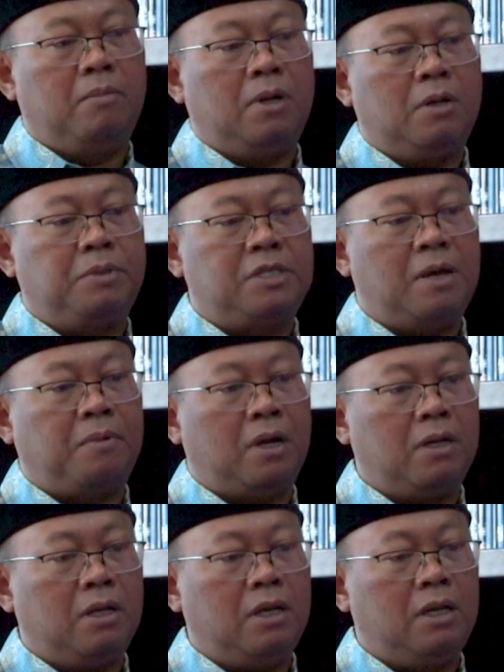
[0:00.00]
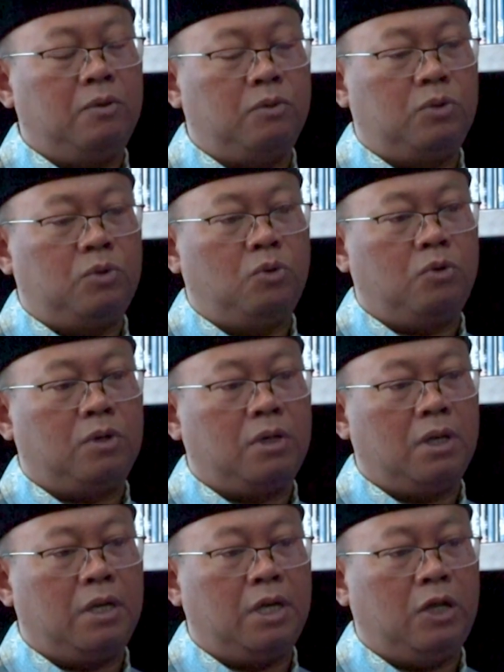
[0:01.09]
mempersiapkan diri untuk
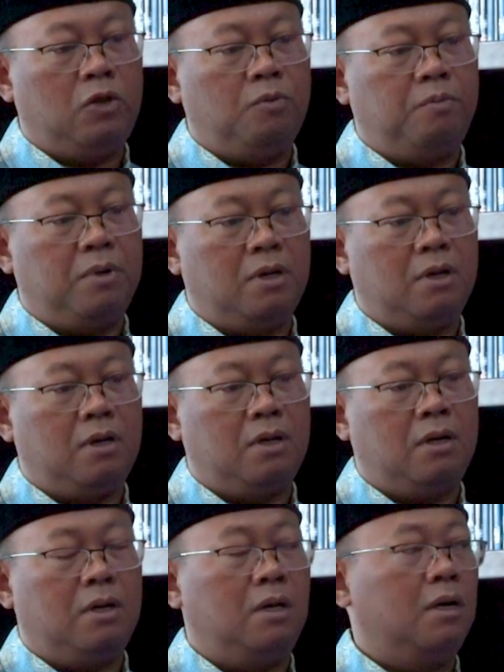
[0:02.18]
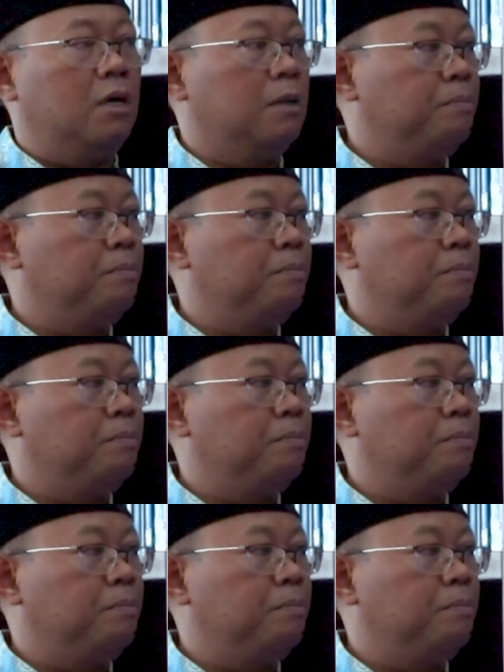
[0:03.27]
hidup uh,